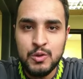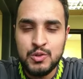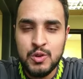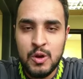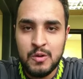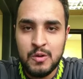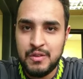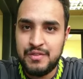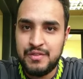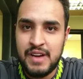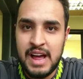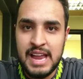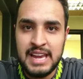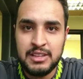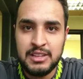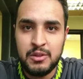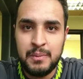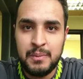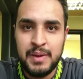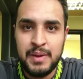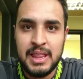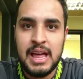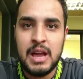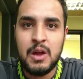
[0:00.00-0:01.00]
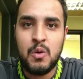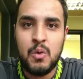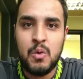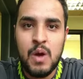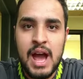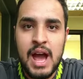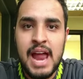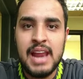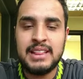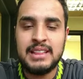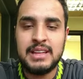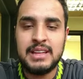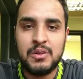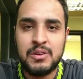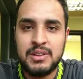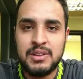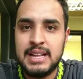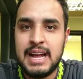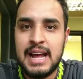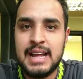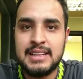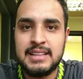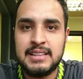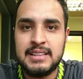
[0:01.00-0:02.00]
Jogo válido pela quarta
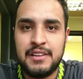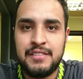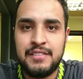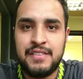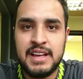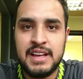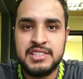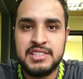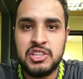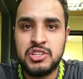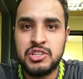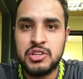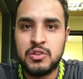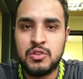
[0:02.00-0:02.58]
rodada da fase de